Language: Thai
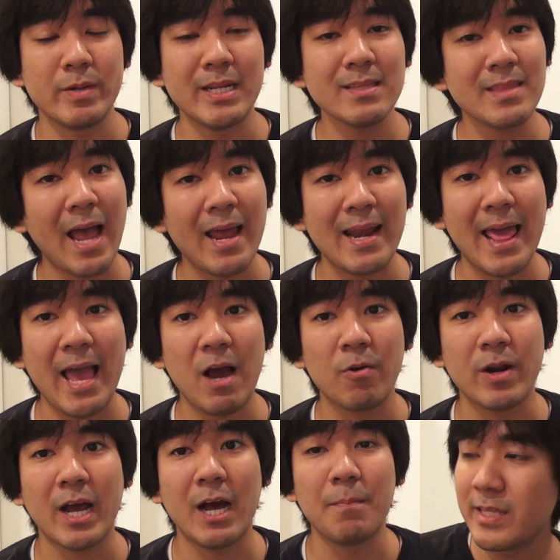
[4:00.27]
ชีวิตที่ตายแล้ว
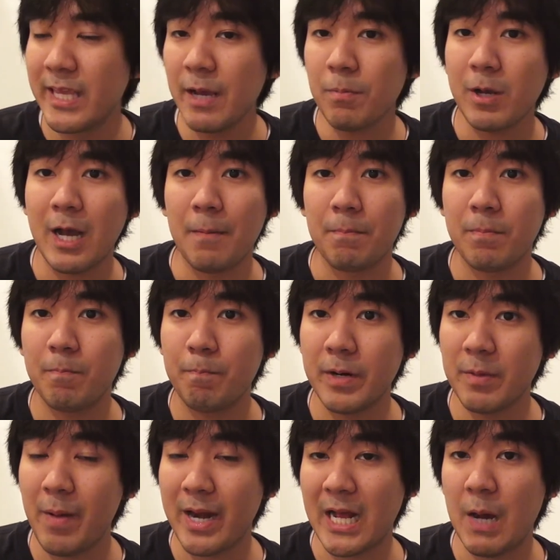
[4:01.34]
นะครับเทียบกับป
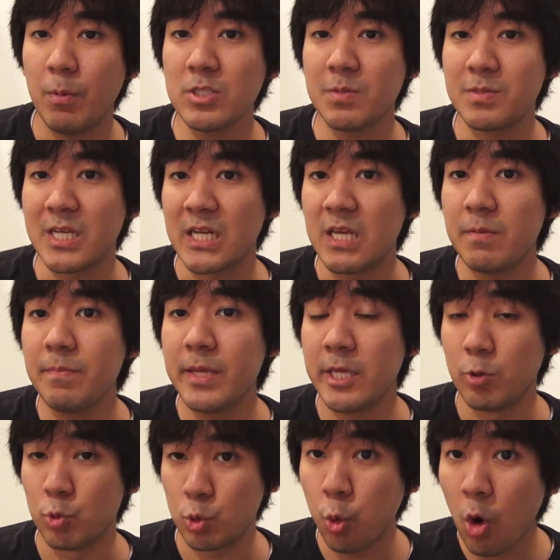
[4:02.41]
ริมาณคาร์บอน14 ที่มี
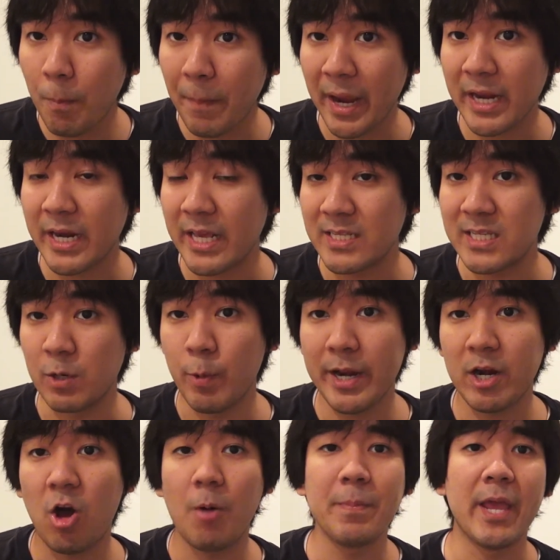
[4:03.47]
อยู่ทั่วไปในสิ่งแว
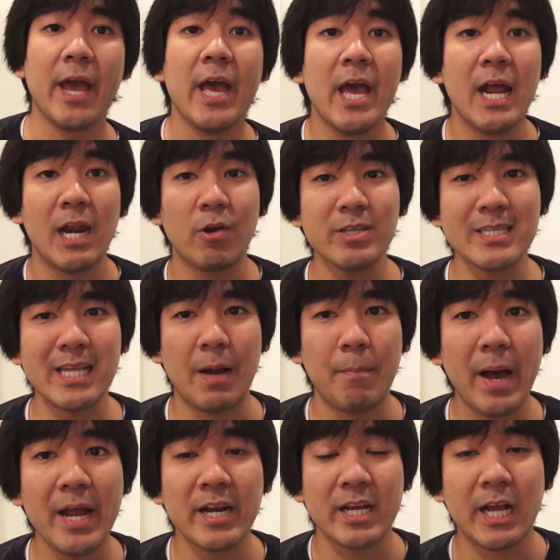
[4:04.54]
ดล้อมเนี่ยเราก็จะสา
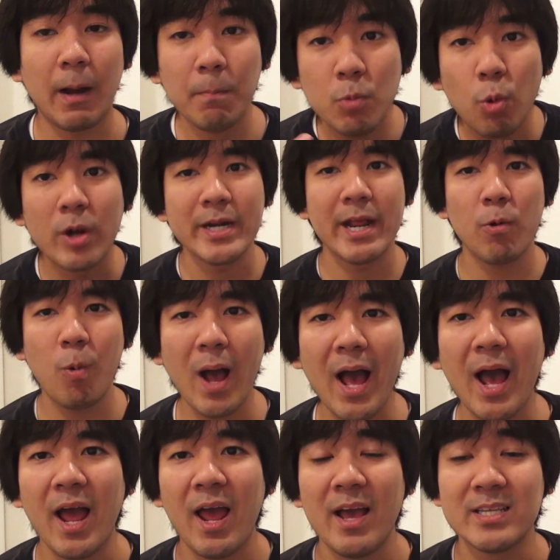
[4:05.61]
มารถคำนวณได้ว่า
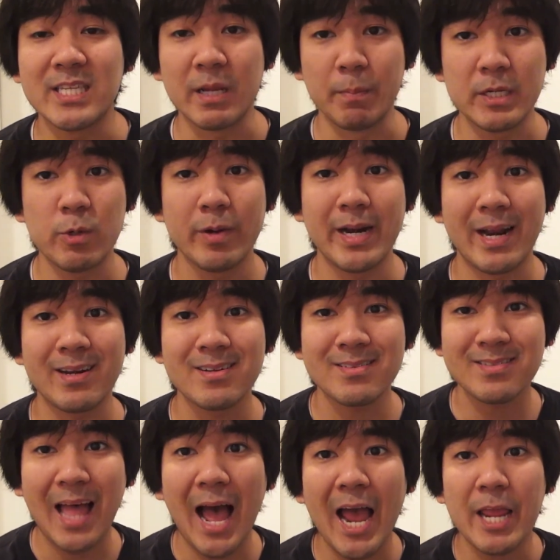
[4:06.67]
สิ่งมีชีวิตนั้น
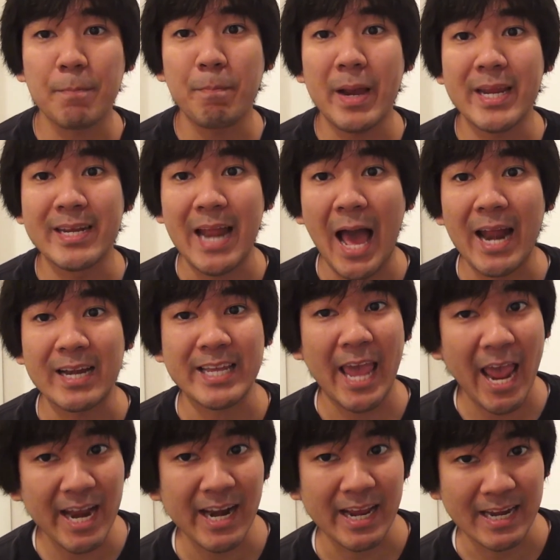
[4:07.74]
ตายไปนาน
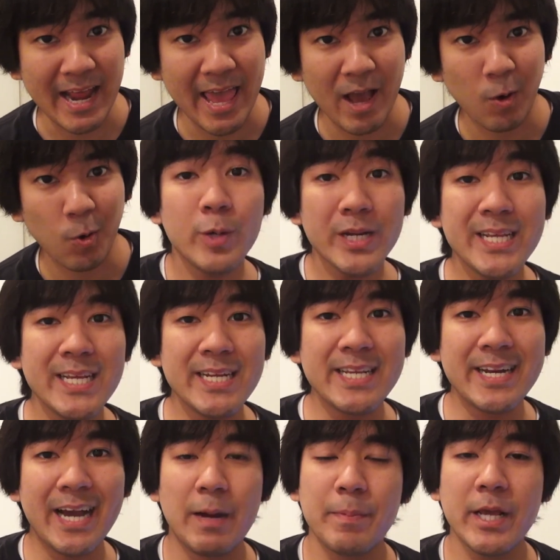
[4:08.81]
แค่ไหนแล้วิธีนี้
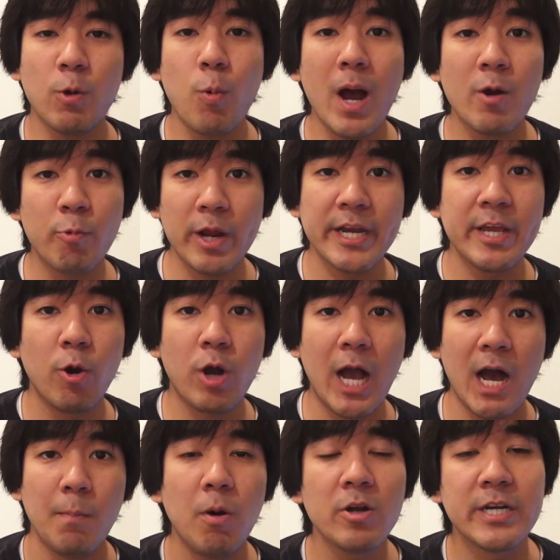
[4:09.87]
นะครับเรียกว่า radio
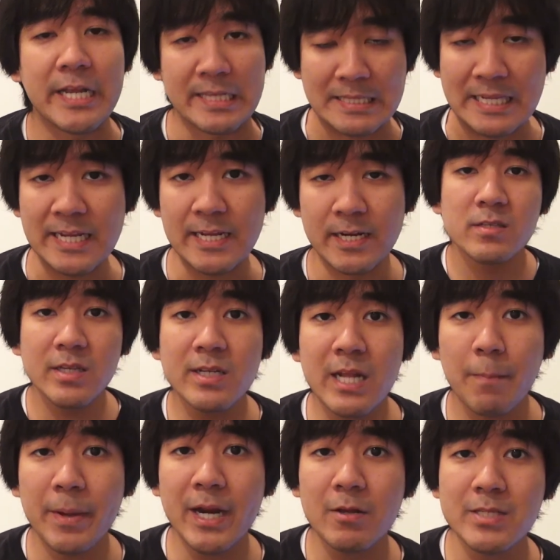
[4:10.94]
carbon dating ซึ่ง
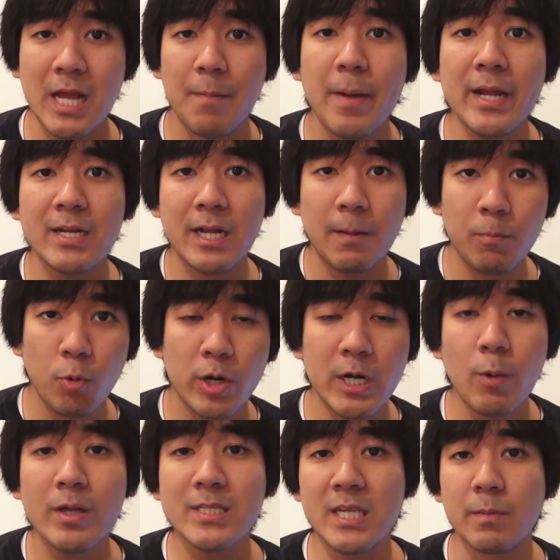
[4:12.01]
ทำให้เราสามารถคำนวณ
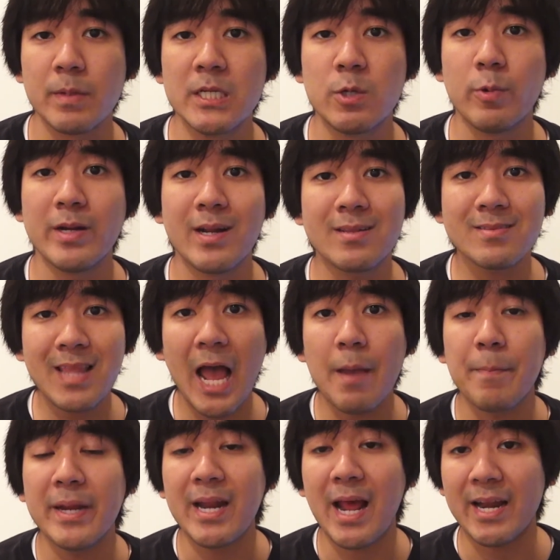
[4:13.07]
ได้ว่าสิ่งมีชีวิตนั้นตาย
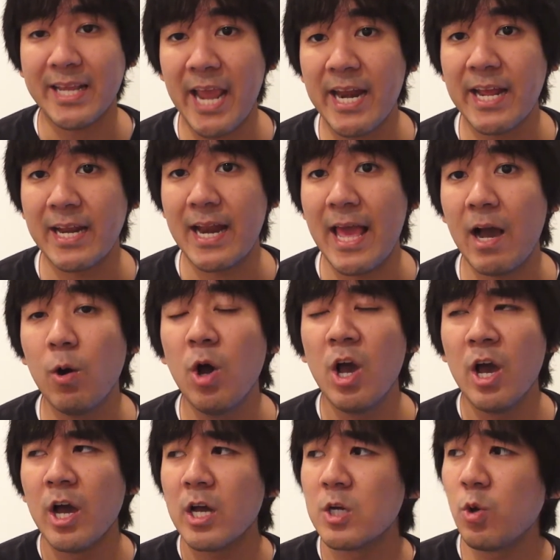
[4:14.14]
ไปนานแค่ไหนแล้ว
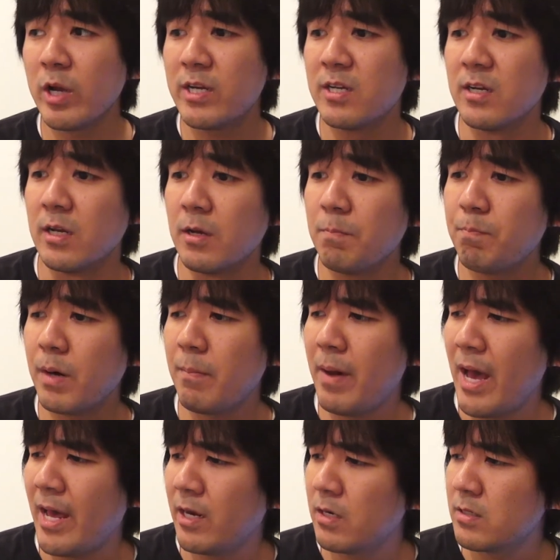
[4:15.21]
โดยถึงประ
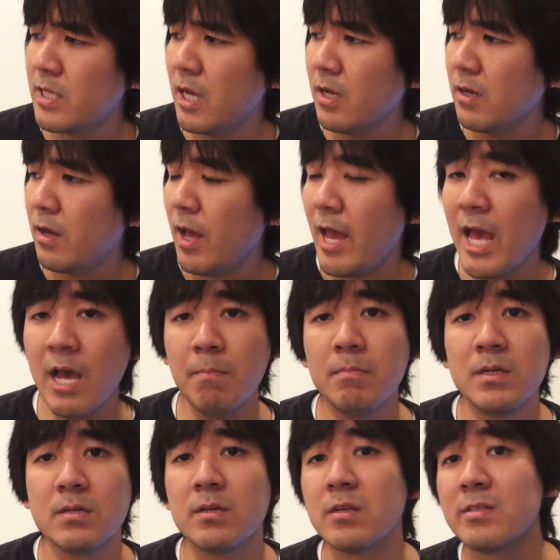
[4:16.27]
มาณสัก
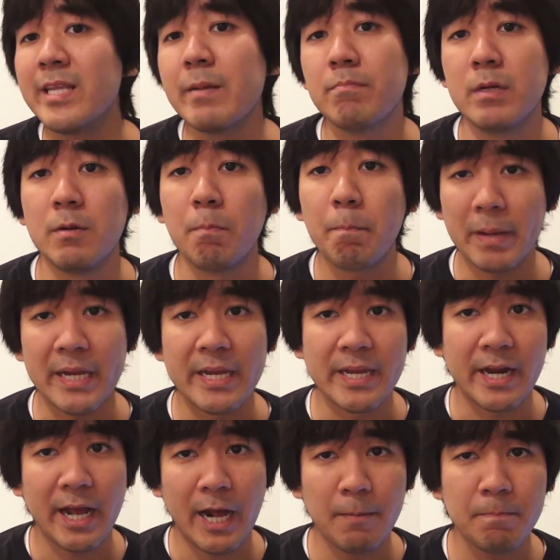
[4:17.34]
50,000ถึง70,000 ปีนะค